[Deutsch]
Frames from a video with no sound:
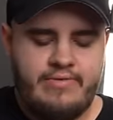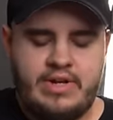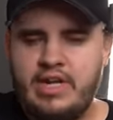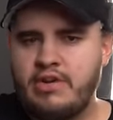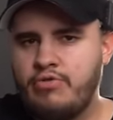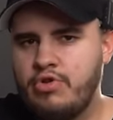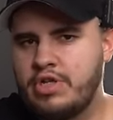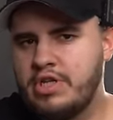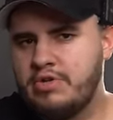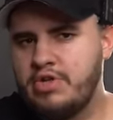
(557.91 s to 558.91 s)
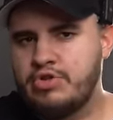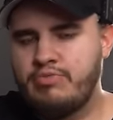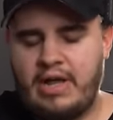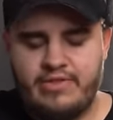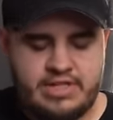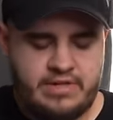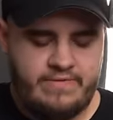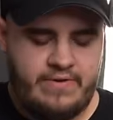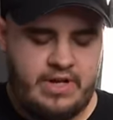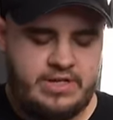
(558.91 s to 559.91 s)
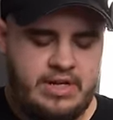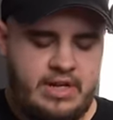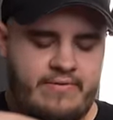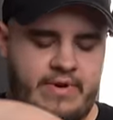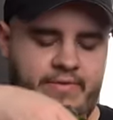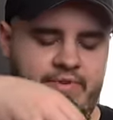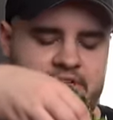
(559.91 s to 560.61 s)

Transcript: wenn ihr irgendwo noch dazwischen woanders hinfährt, weil dann